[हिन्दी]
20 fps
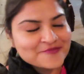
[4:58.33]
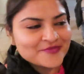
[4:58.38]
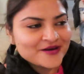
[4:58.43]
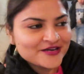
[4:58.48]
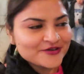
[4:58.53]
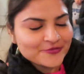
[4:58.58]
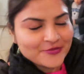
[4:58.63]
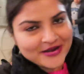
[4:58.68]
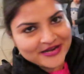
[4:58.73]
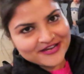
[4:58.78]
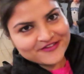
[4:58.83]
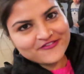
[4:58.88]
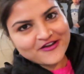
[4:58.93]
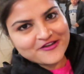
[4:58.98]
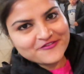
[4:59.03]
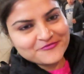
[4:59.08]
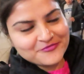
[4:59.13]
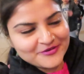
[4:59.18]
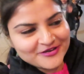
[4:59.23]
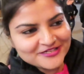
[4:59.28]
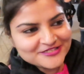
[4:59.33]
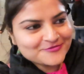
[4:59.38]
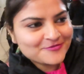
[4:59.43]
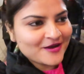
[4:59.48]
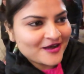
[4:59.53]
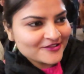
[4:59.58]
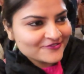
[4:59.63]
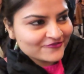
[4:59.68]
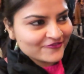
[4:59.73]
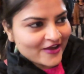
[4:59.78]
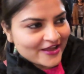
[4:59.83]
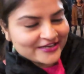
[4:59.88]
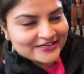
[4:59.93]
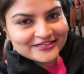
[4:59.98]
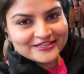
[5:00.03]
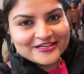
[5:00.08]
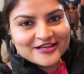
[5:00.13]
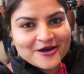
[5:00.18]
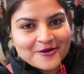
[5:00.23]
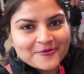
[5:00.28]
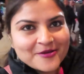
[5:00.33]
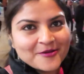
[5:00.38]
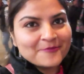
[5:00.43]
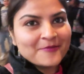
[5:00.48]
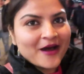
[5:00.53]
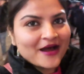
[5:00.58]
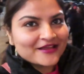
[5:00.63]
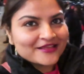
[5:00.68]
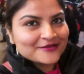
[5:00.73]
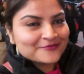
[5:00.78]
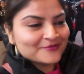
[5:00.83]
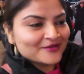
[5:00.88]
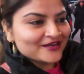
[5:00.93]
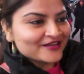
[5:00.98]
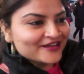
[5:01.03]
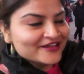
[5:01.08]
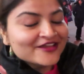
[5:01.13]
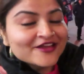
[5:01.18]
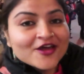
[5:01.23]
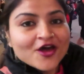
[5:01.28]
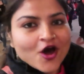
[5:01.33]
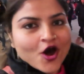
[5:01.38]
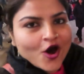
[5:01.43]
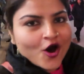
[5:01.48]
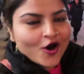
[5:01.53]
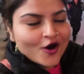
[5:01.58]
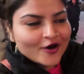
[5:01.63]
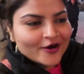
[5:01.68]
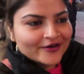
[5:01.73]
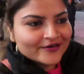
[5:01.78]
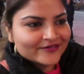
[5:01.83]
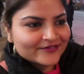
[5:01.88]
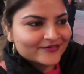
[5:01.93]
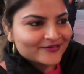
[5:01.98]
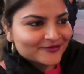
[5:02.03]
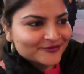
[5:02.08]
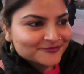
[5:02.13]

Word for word: बट 25 मिनट्स बाद फाइनली हमें पार्किंग मिल गई और